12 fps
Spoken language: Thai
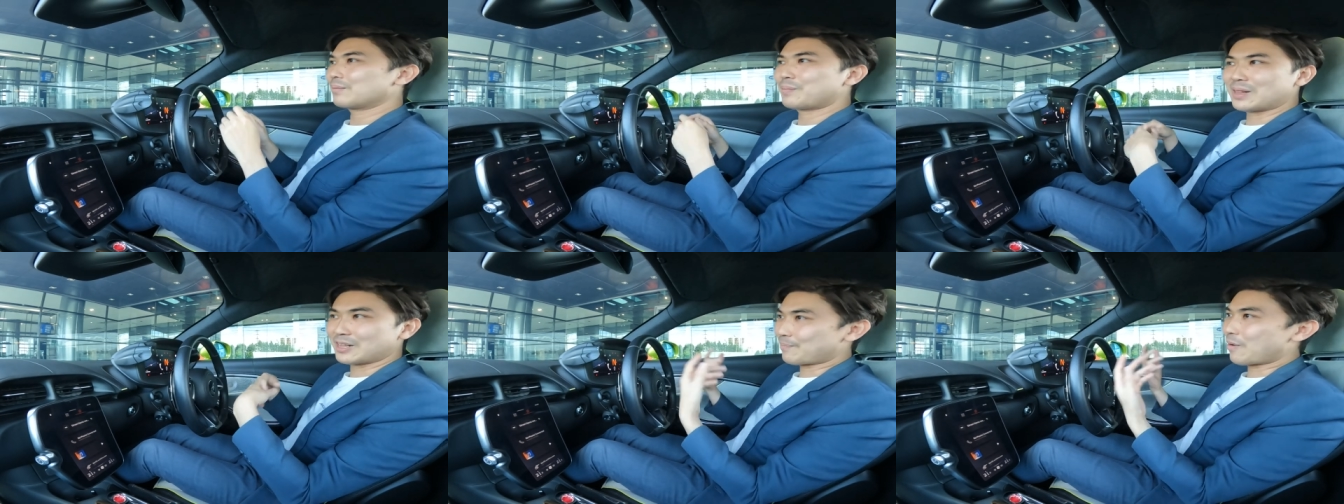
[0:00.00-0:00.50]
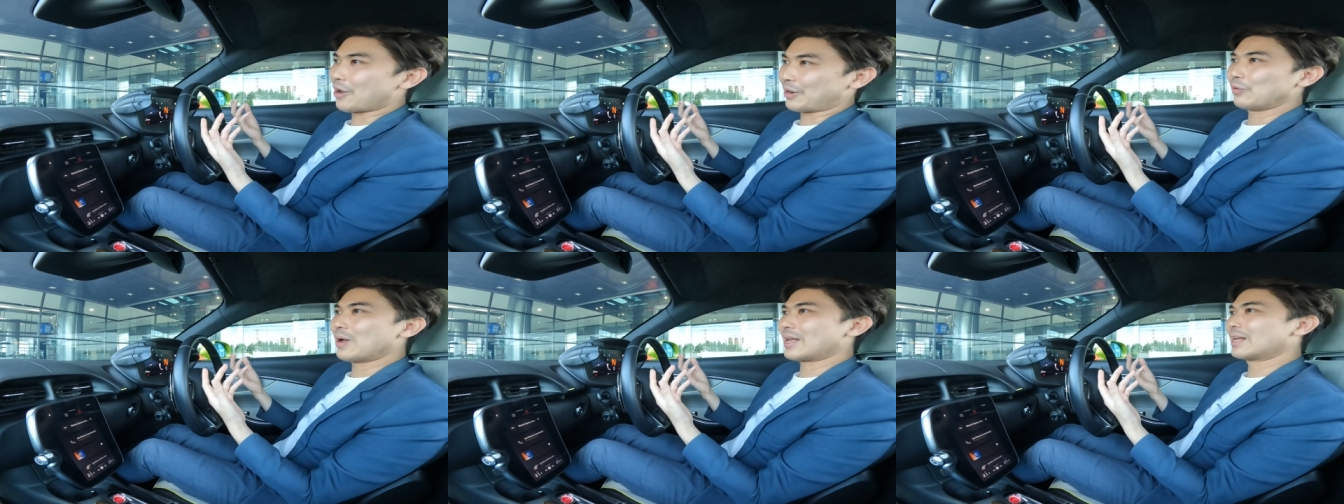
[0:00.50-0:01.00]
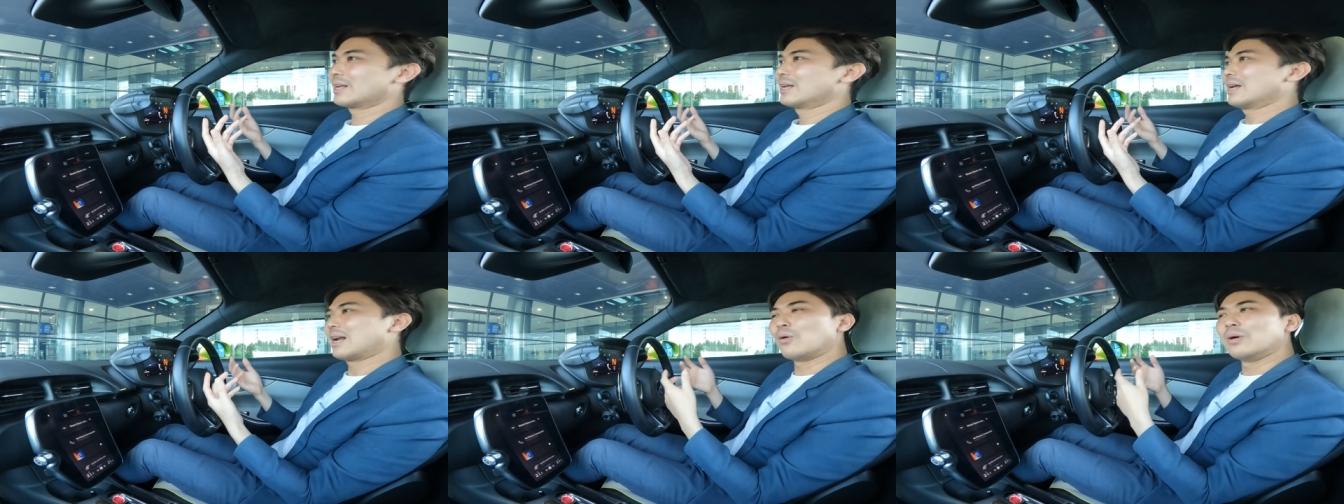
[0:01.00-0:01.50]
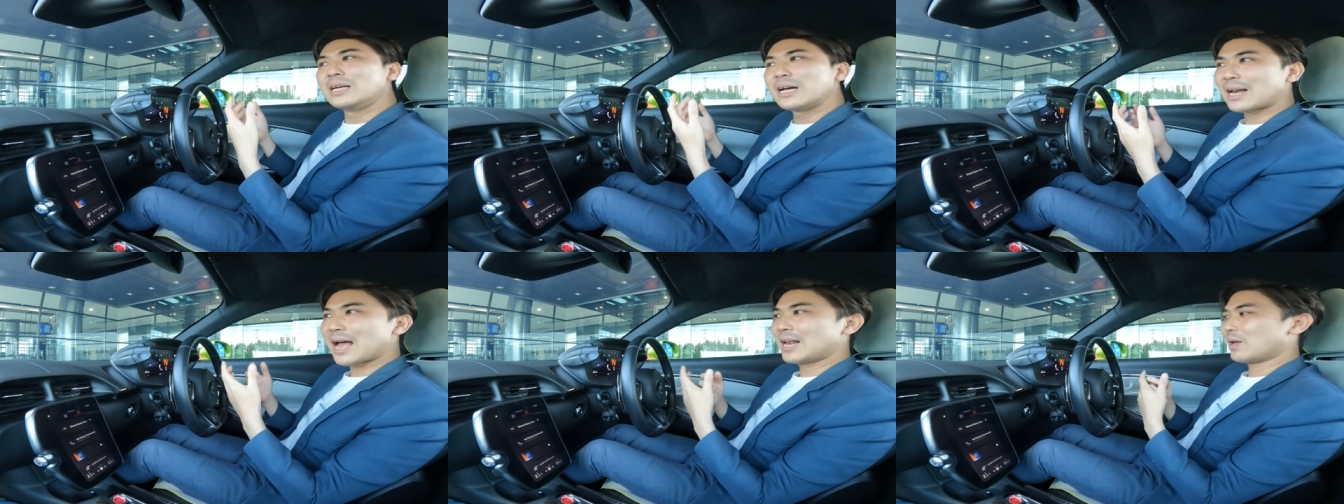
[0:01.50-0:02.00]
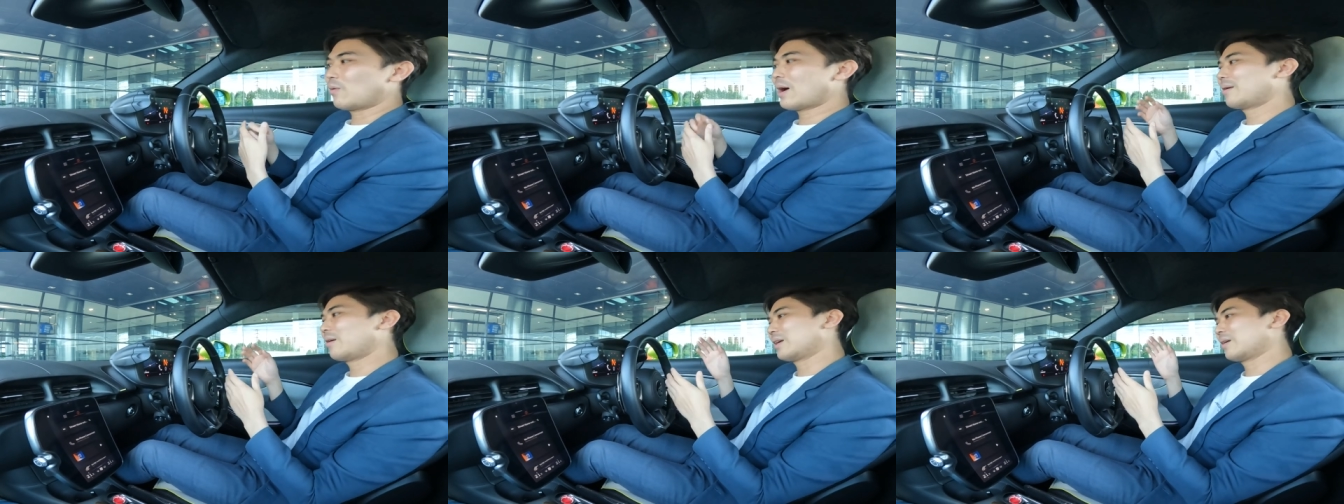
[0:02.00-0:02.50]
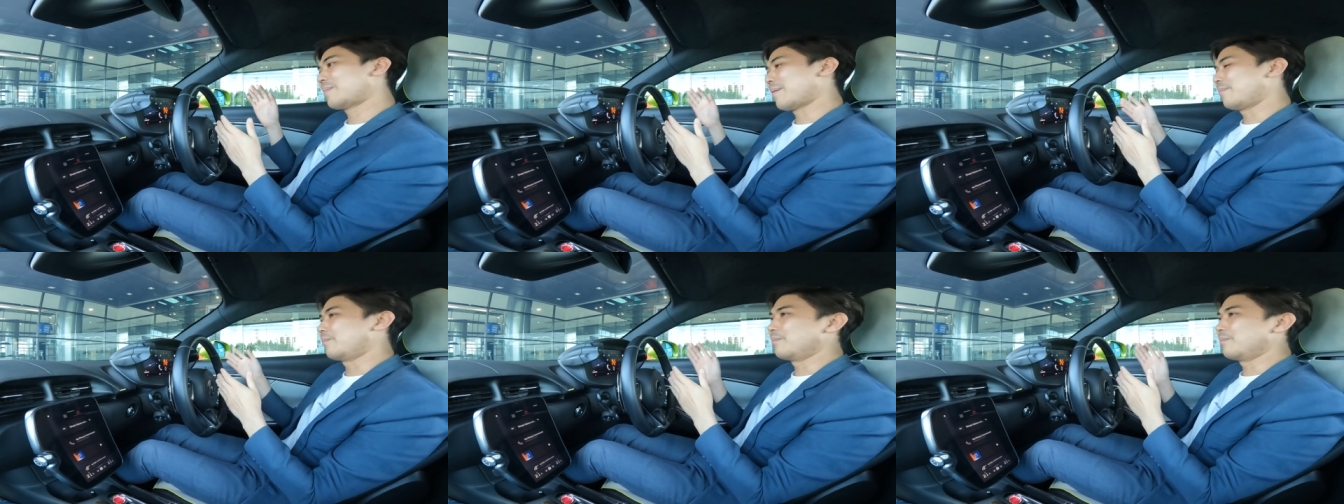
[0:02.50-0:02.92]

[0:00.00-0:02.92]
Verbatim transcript: เป็นสปอร์ตด้วย เราเลือกได้เลยว่าเราจะปรับ